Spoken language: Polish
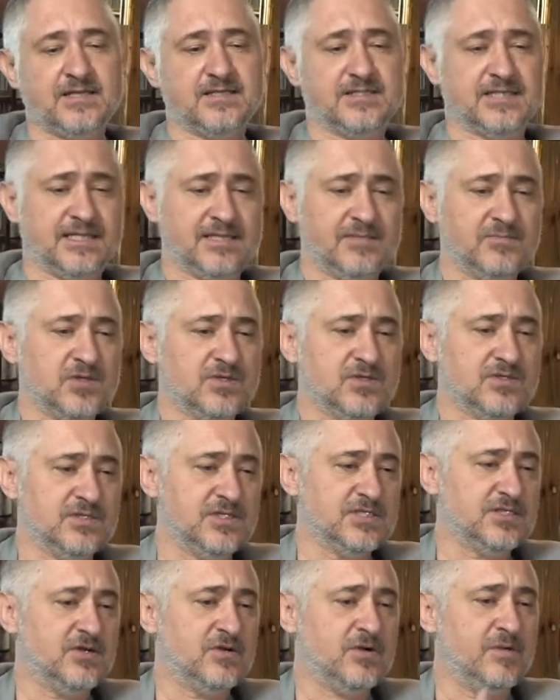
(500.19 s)
Zatem to
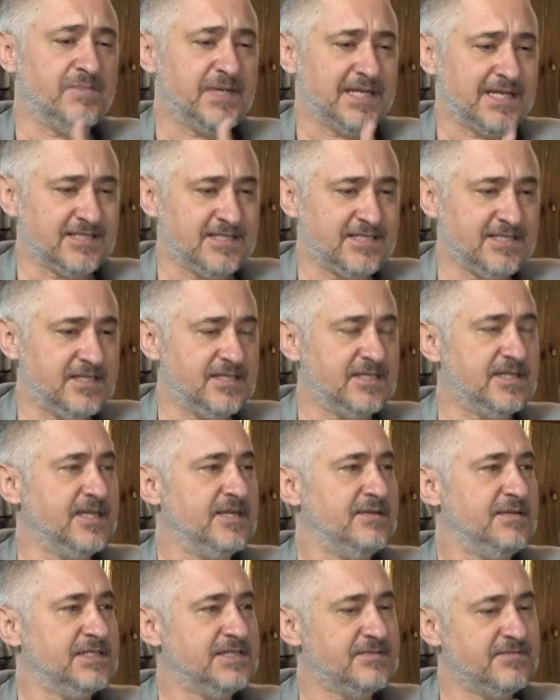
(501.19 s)
lotnisko operacyjnie
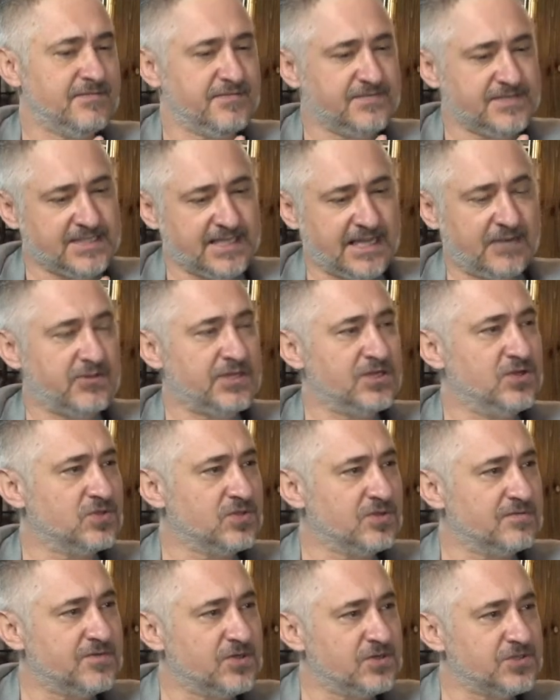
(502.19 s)
jest w stałej
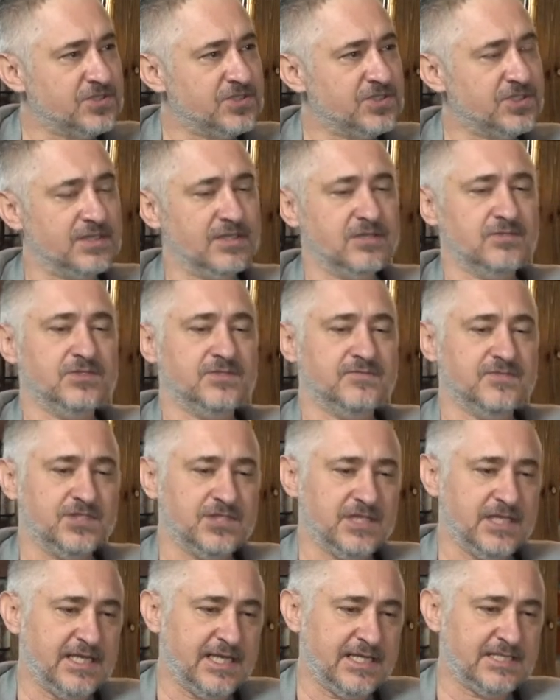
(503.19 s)
gotowości.
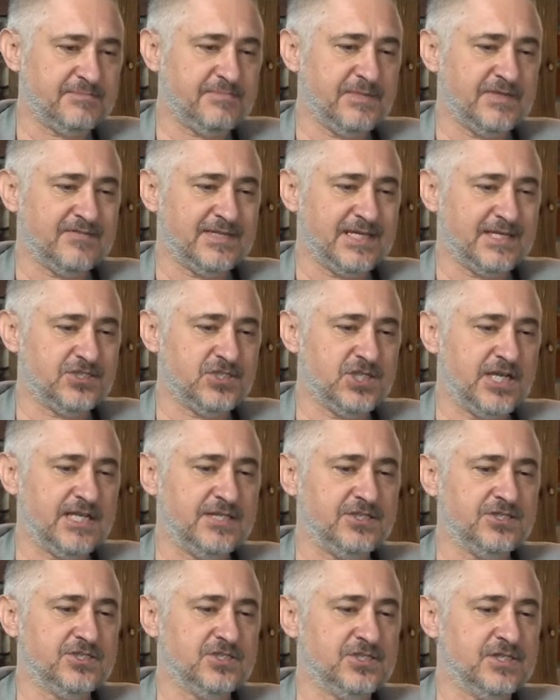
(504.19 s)
Oczywiście jest pewna
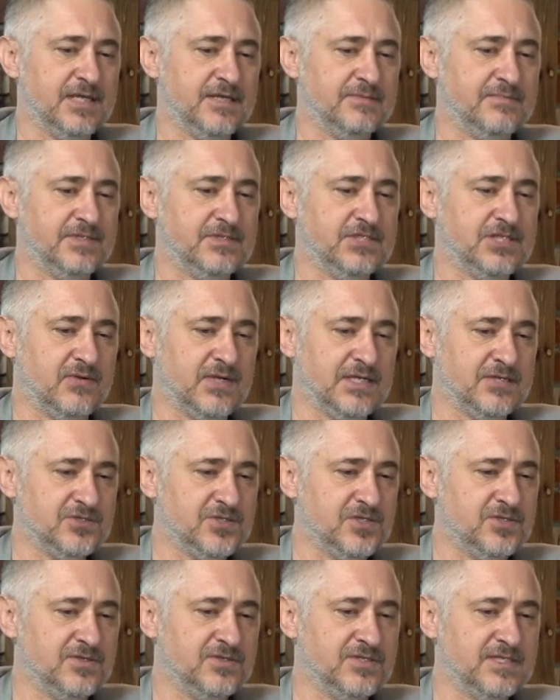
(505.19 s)
część jakby
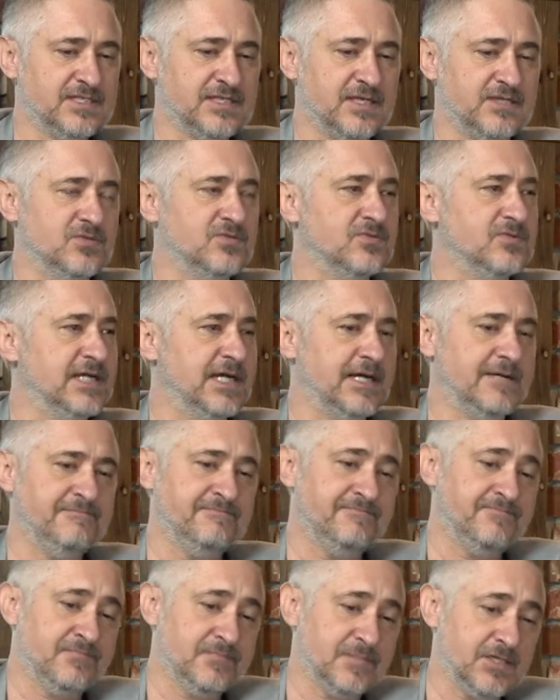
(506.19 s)
działalności lotniska, która
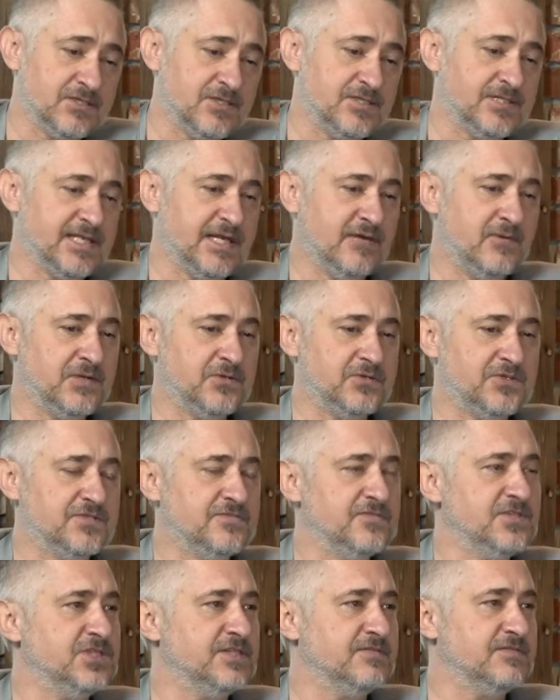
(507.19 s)
no została
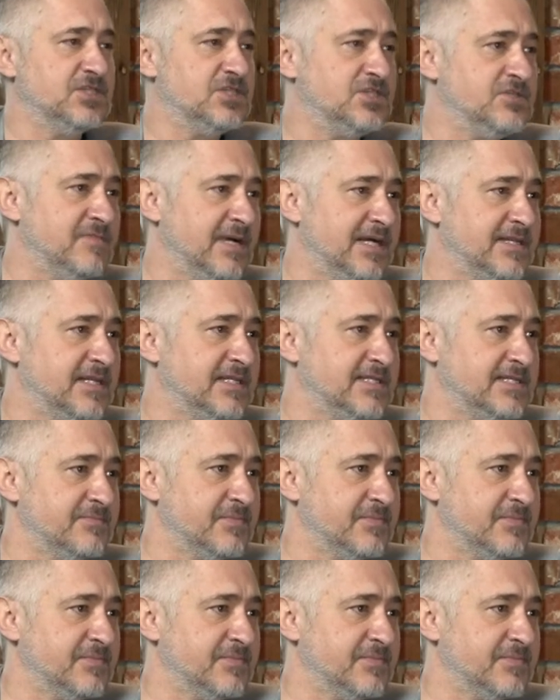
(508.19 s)
oczywiście wstrzymana,